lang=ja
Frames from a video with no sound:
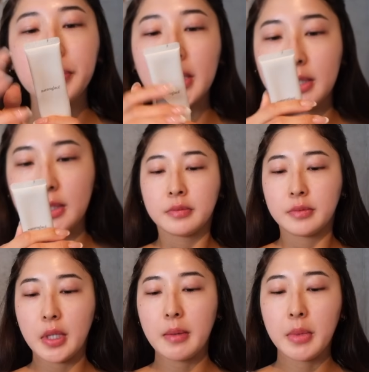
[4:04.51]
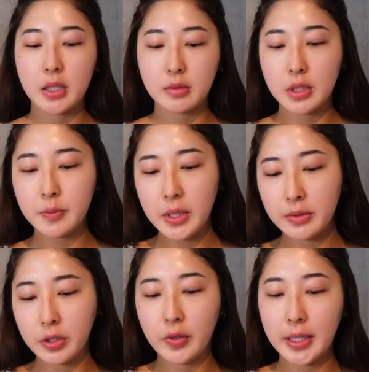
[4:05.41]
ラスでまあ
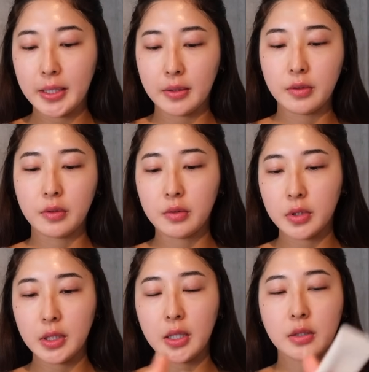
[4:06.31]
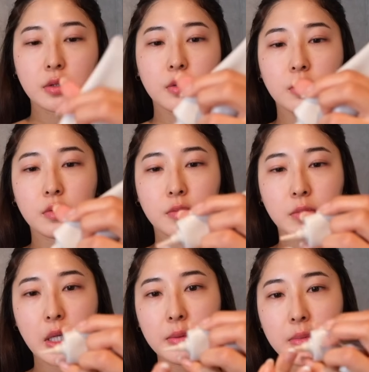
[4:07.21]
SPF 弱いけどこれなんかちょっと
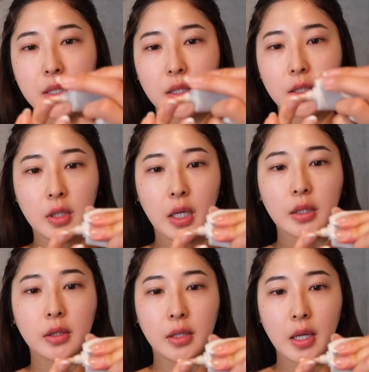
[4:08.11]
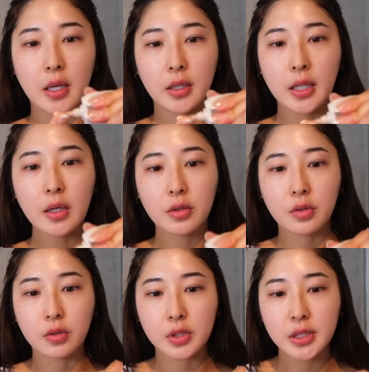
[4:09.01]
だいぶ前に買って結
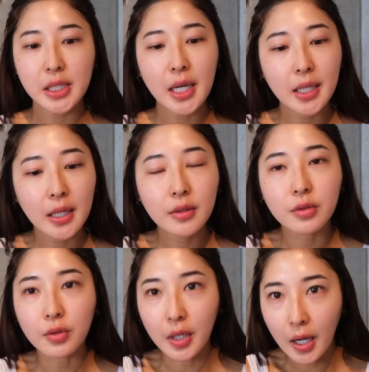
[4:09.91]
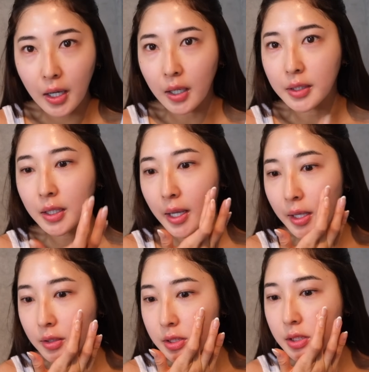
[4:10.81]
構ツヤ感とかなんか
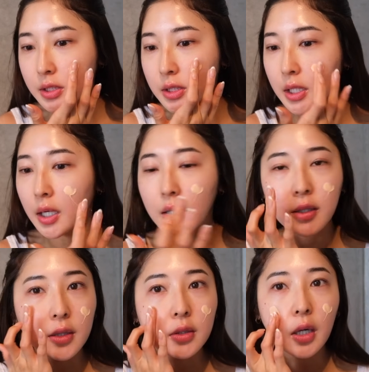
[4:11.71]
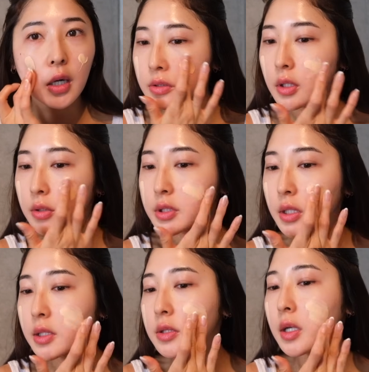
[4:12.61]
ヘルシー感が出るからあの
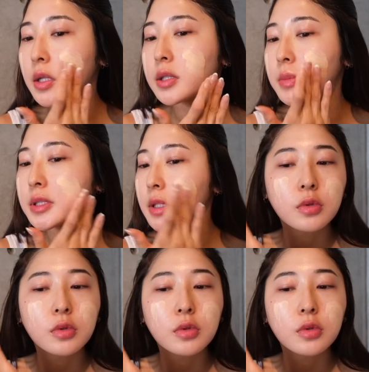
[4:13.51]
最近使い出しました